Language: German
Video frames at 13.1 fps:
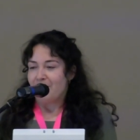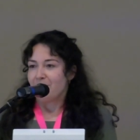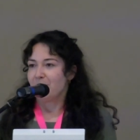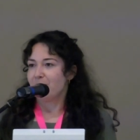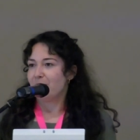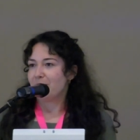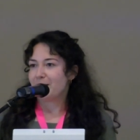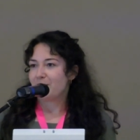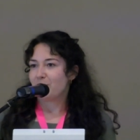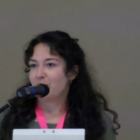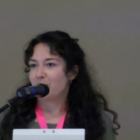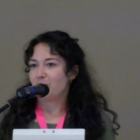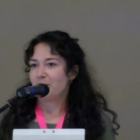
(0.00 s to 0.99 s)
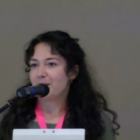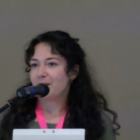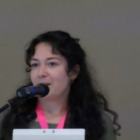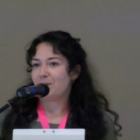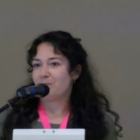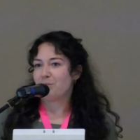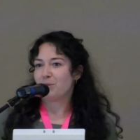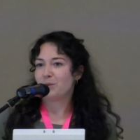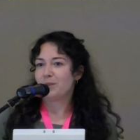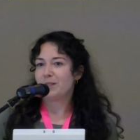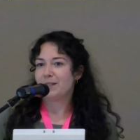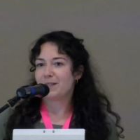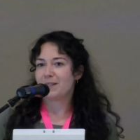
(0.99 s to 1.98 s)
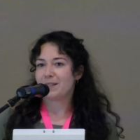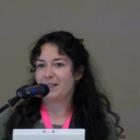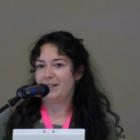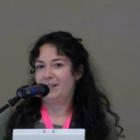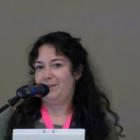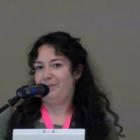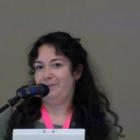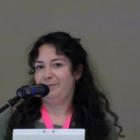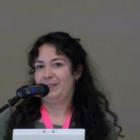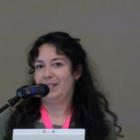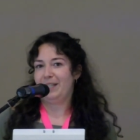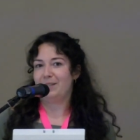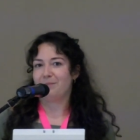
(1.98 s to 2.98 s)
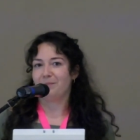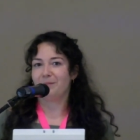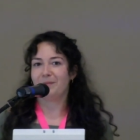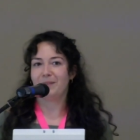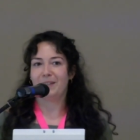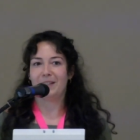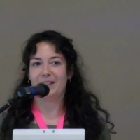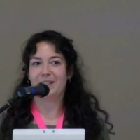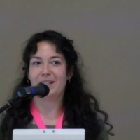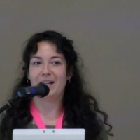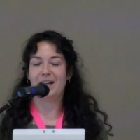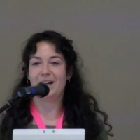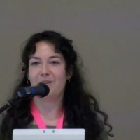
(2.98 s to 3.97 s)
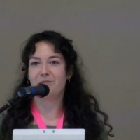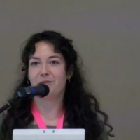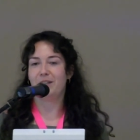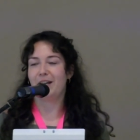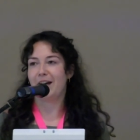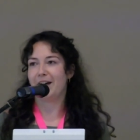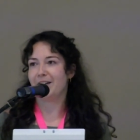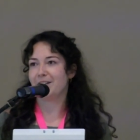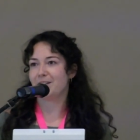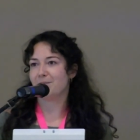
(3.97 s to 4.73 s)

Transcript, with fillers: Wir wollen jetzt einen kurzen Impuls ähm, geben, der vielleicht